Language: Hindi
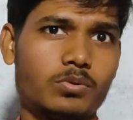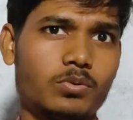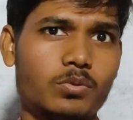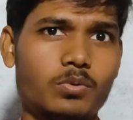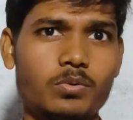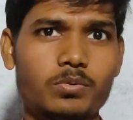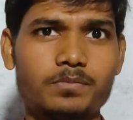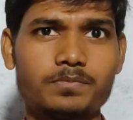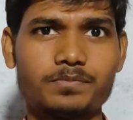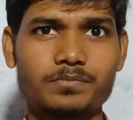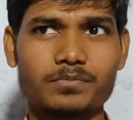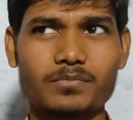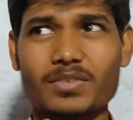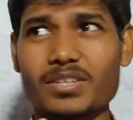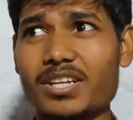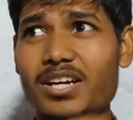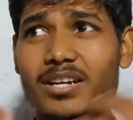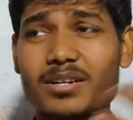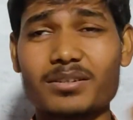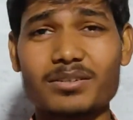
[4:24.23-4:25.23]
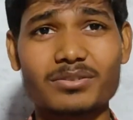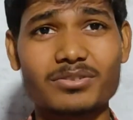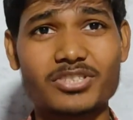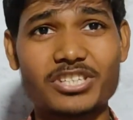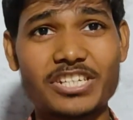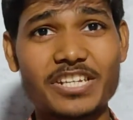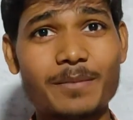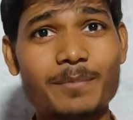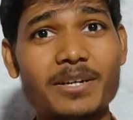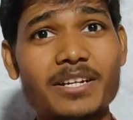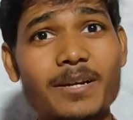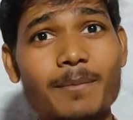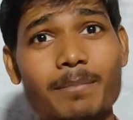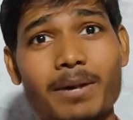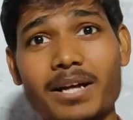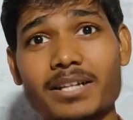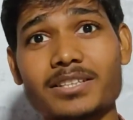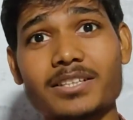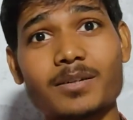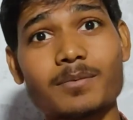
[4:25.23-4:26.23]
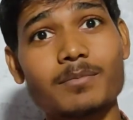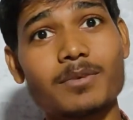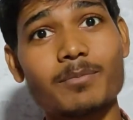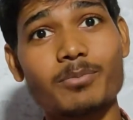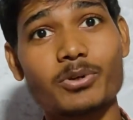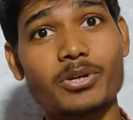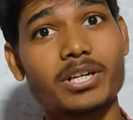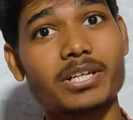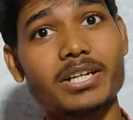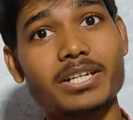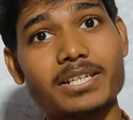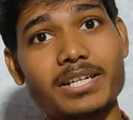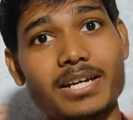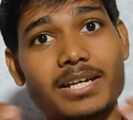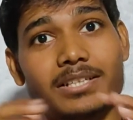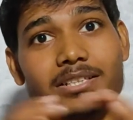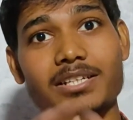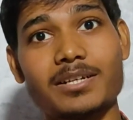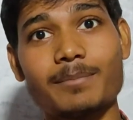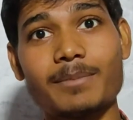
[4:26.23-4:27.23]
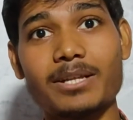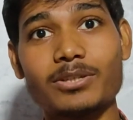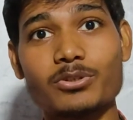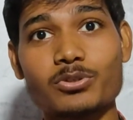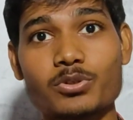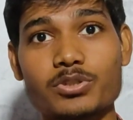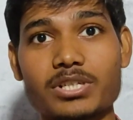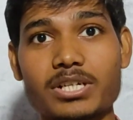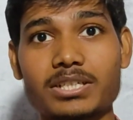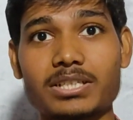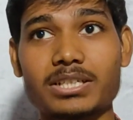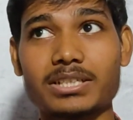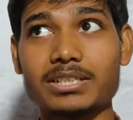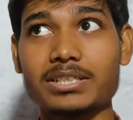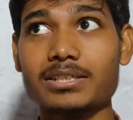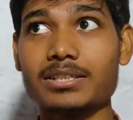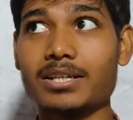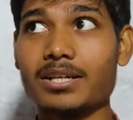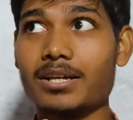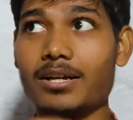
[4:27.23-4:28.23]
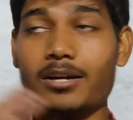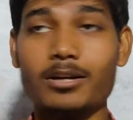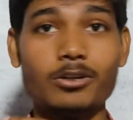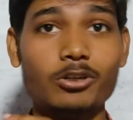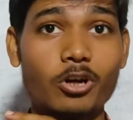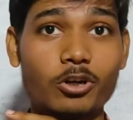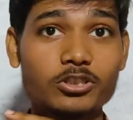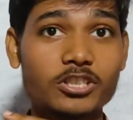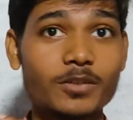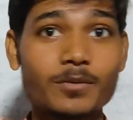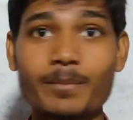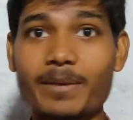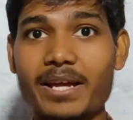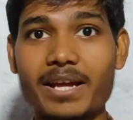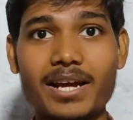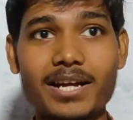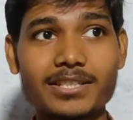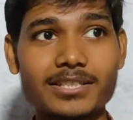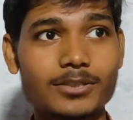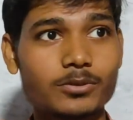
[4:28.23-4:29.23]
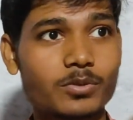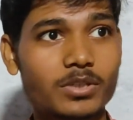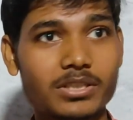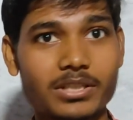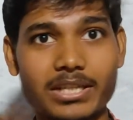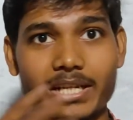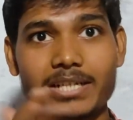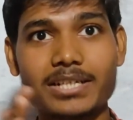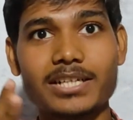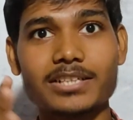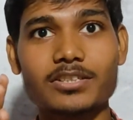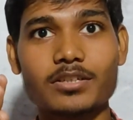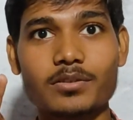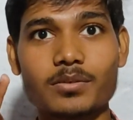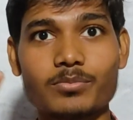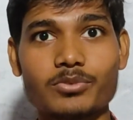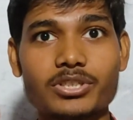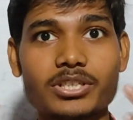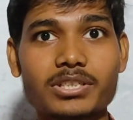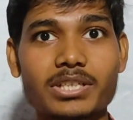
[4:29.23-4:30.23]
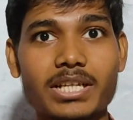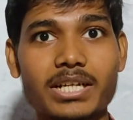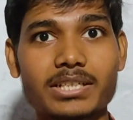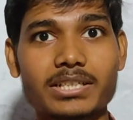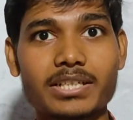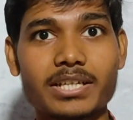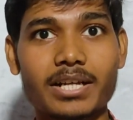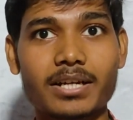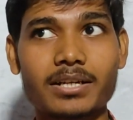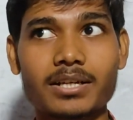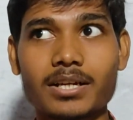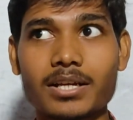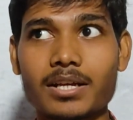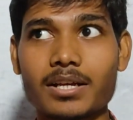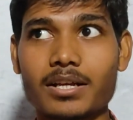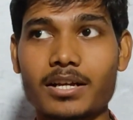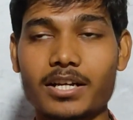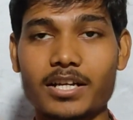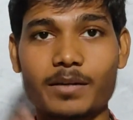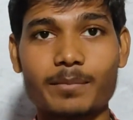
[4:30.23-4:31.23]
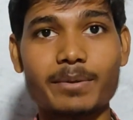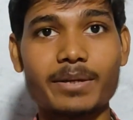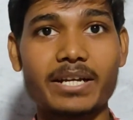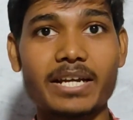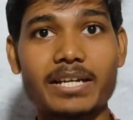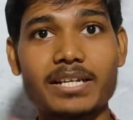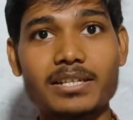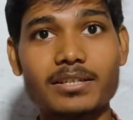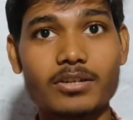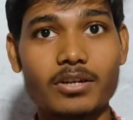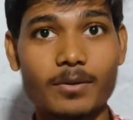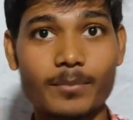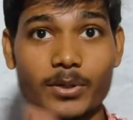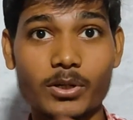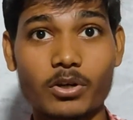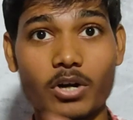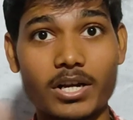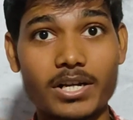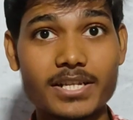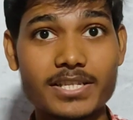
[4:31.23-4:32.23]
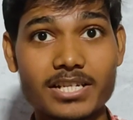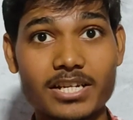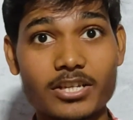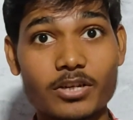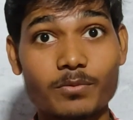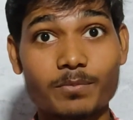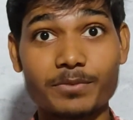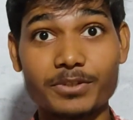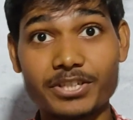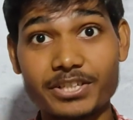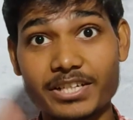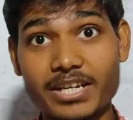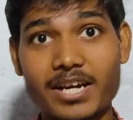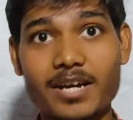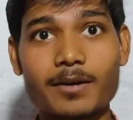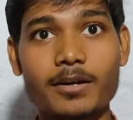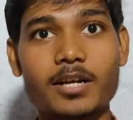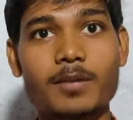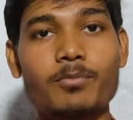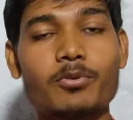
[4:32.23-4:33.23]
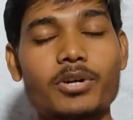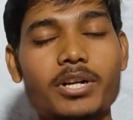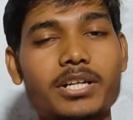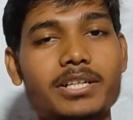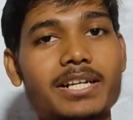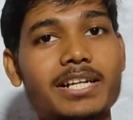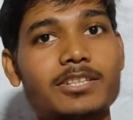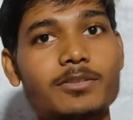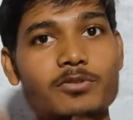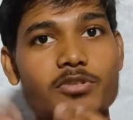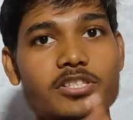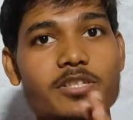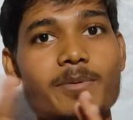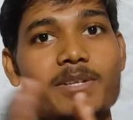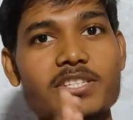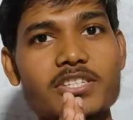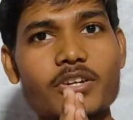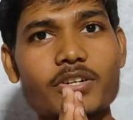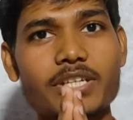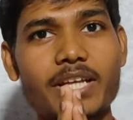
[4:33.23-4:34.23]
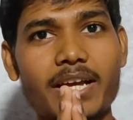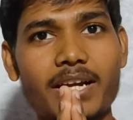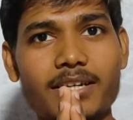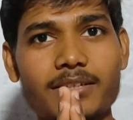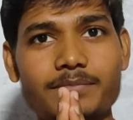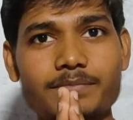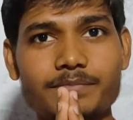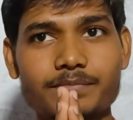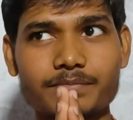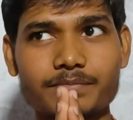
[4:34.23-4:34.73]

तो यार छः महीना बाद तक प्रोडक्ट नहीं आया था मैं तो सोच रहा था कि लॉकडाउन में मैं आया था तुरंत ले लिया था तो मुझे था, था कि यार अगर मैं कहीं अपने कॉलेज चला जाऊँ फिर यहाँ अगर प्रोडक्ट आया तो समस्या हो जाएगा